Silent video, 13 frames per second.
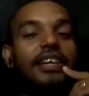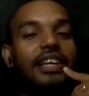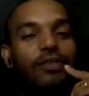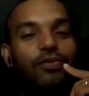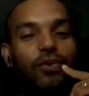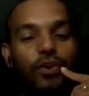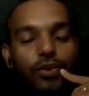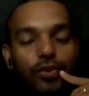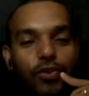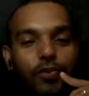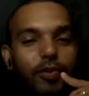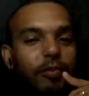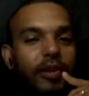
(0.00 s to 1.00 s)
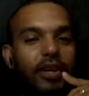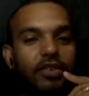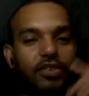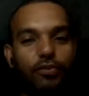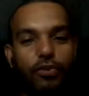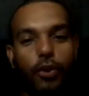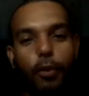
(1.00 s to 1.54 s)
ele foi um dos
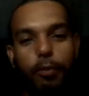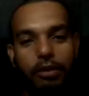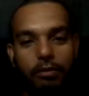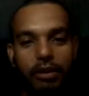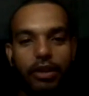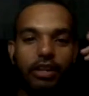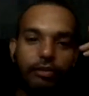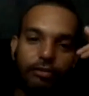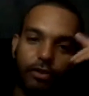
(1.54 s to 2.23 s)
primeiros, se não foi o primeiro,